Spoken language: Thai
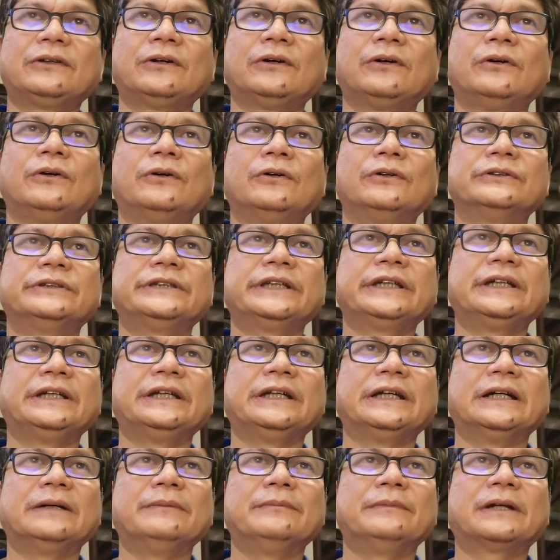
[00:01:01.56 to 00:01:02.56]
ลิโตเช่น
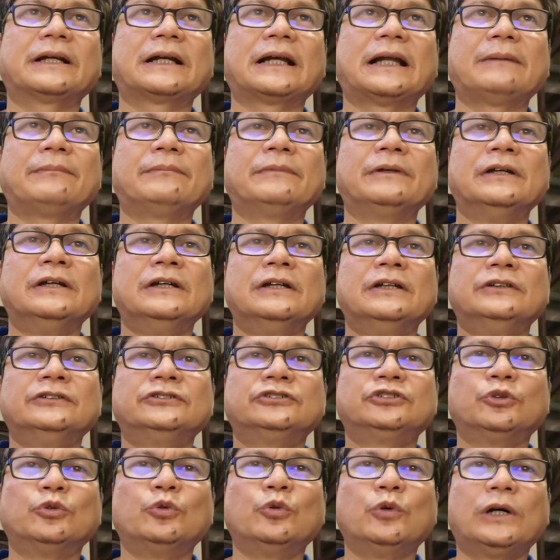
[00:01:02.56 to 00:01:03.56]
เดิมนะครับ
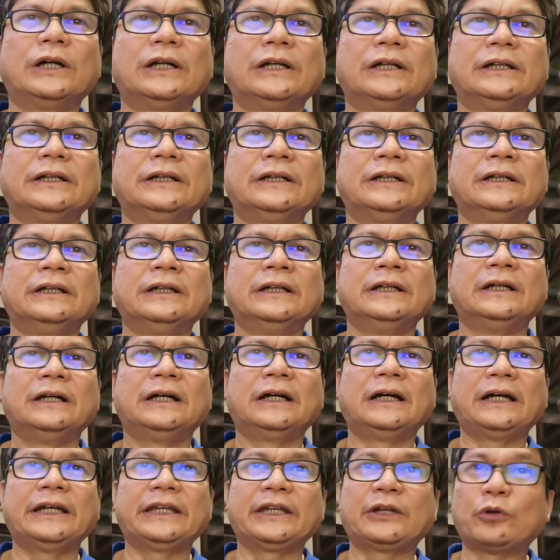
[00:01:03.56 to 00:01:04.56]
ส่วน
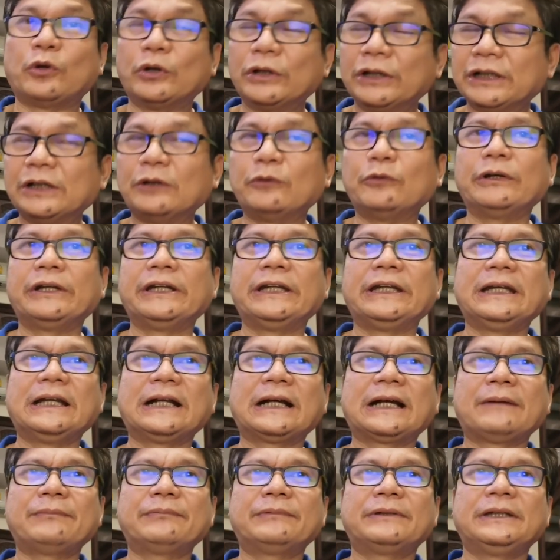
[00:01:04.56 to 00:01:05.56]
อีกคนหนึ่งวันนี้
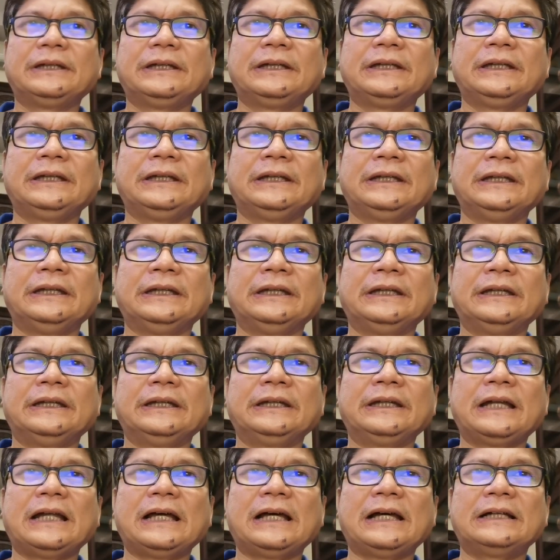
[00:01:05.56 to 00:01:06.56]
นะครับที่
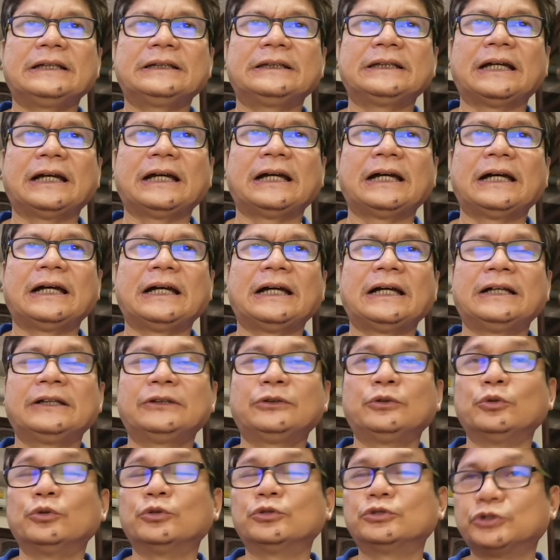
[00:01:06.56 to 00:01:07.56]
น่าจะ
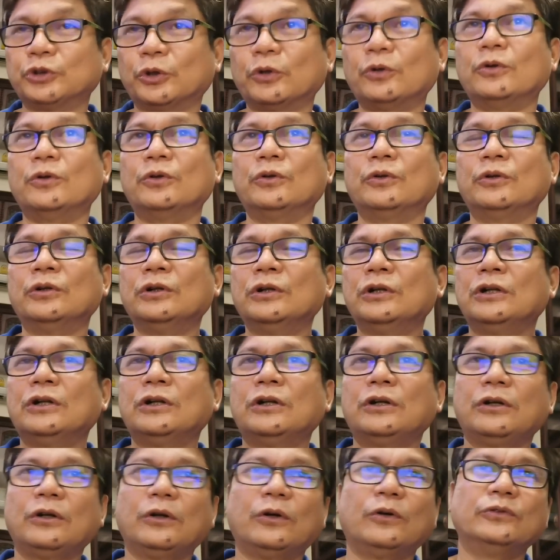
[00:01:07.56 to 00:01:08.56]
ถูกส่ง
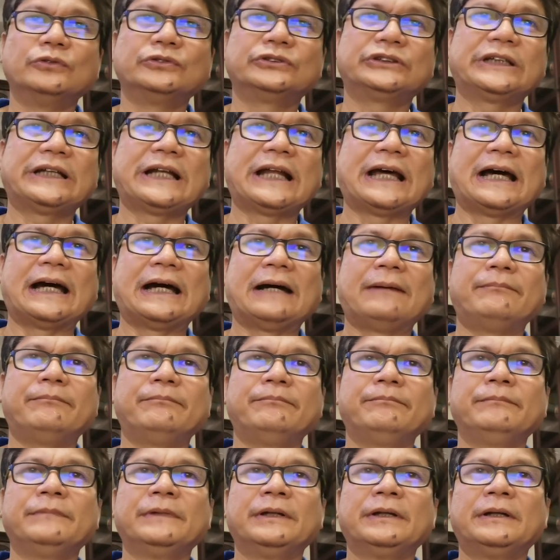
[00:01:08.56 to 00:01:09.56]
ลงสนาม
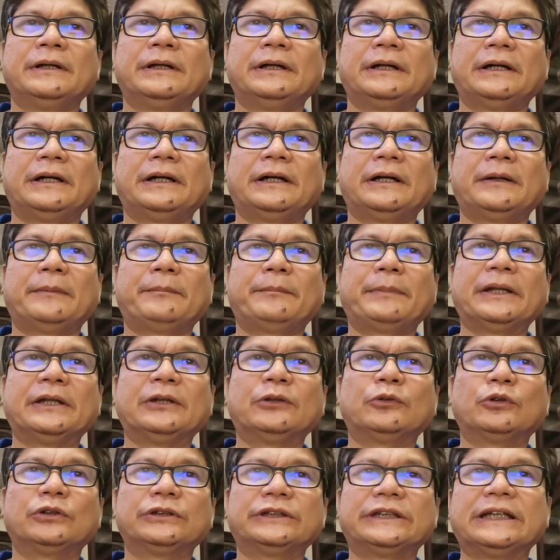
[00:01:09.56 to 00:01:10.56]
เป็น
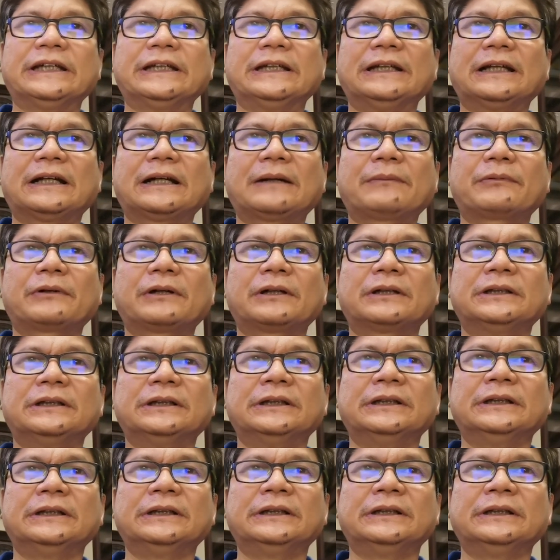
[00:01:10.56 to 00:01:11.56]
ตัวจริงนะครับก็
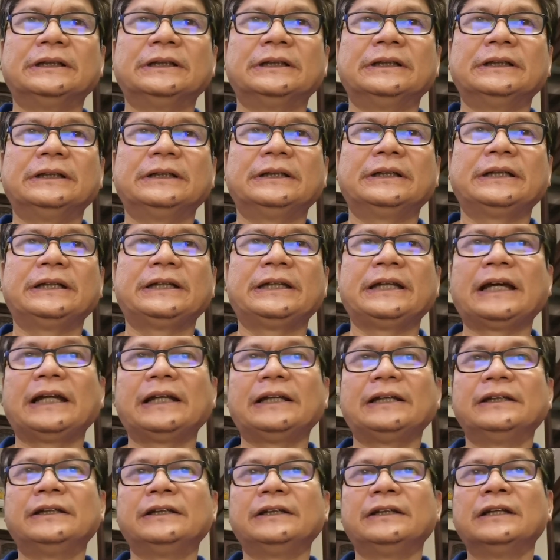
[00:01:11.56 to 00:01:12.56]
คือเดยั
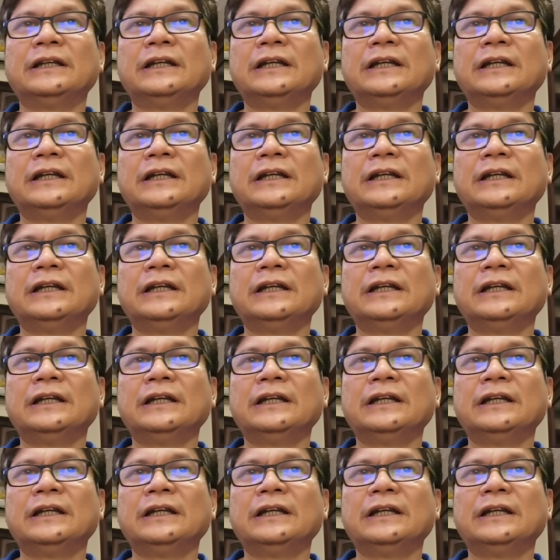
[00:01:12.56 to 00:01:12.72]
น